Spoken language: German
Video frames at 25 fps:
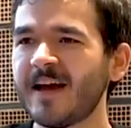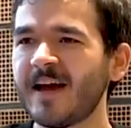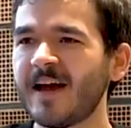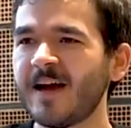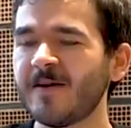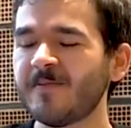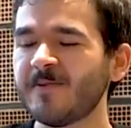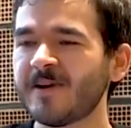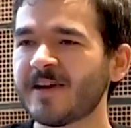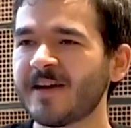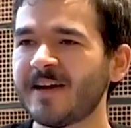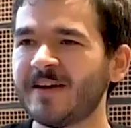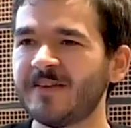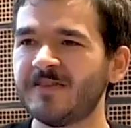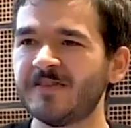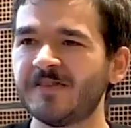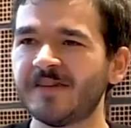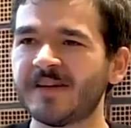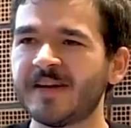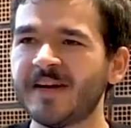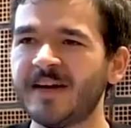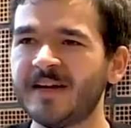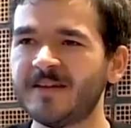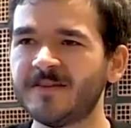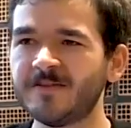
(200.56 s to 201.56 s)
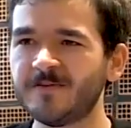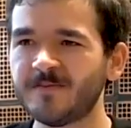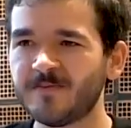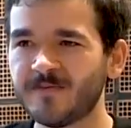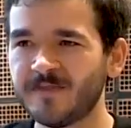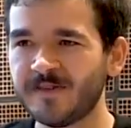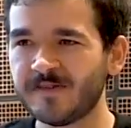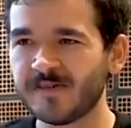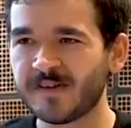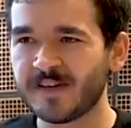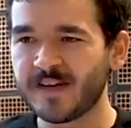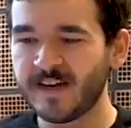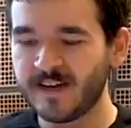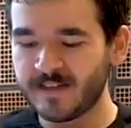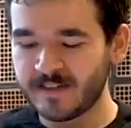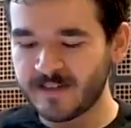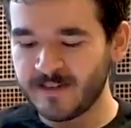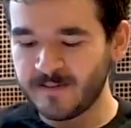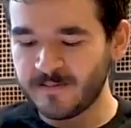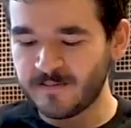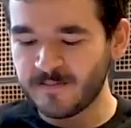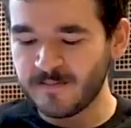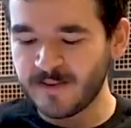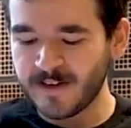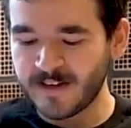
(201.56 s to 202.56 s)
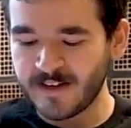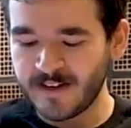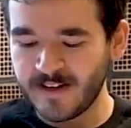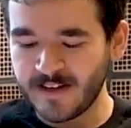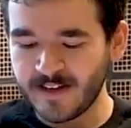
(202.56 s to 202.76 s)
aber kein Zakat, weil Zakat gibt man